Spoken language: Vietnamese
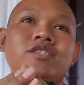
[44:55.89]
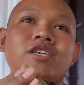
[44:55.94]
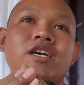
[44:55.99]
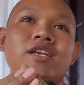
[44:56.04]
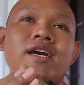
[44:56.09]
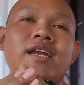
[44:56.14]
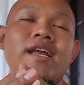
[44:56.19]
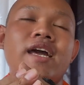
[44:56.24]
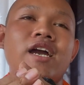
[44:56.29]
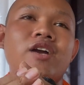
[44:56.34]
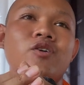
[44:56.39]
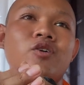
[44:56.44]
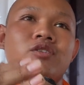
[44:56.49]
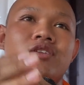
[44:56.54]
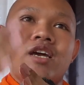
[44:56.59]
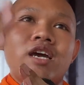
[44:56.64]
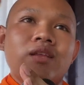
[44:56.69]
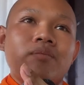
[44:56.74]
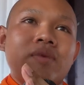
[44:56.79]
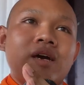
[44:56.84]
chuyện anh ta có
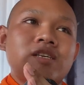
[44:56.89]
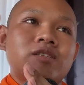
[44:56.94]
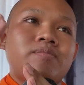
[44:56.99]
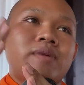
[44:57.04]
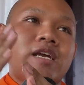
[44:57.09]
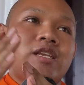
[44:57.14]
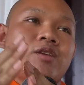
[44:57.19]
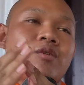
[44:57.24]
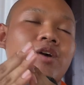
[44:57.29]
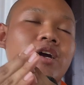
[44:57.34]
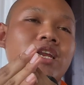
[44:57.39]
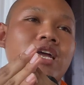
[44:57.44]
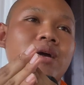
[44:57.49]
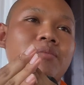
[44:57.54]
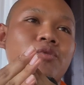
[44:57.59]
tớ tham smart thon na